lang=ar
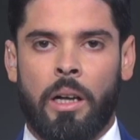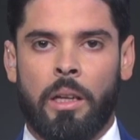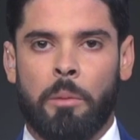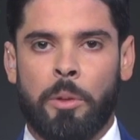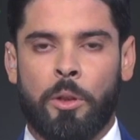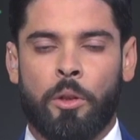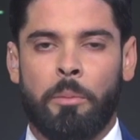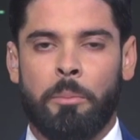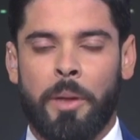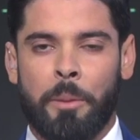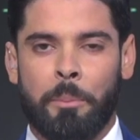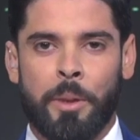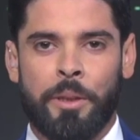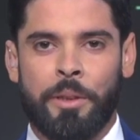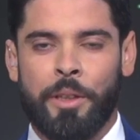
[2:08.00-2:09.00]
اهلا بكم
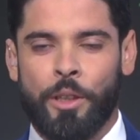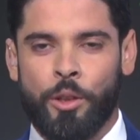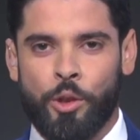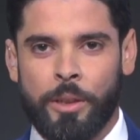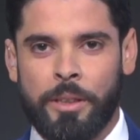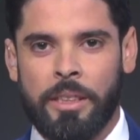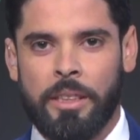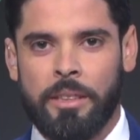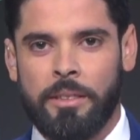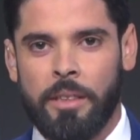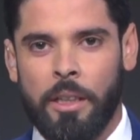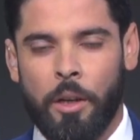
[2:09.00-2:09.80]
من جديد